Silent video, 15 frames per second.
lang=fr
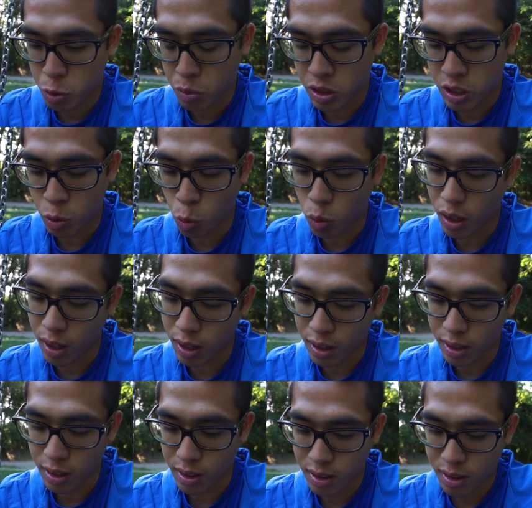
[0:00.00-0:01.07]
Je me dis,
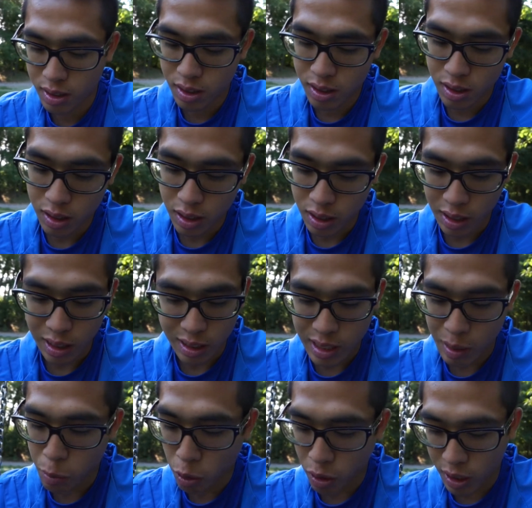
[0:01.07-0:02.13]
waouh, il a
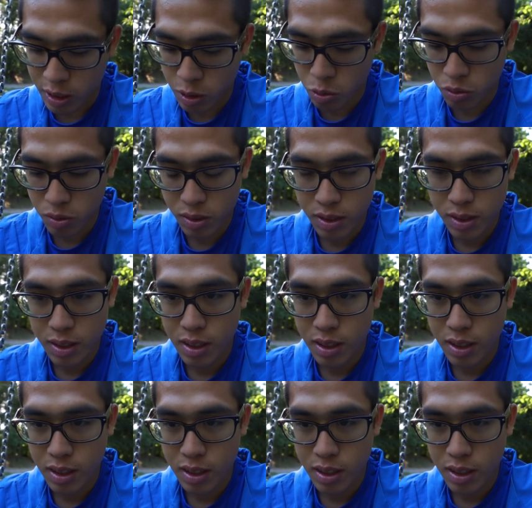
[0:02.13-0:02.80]
tellement raison.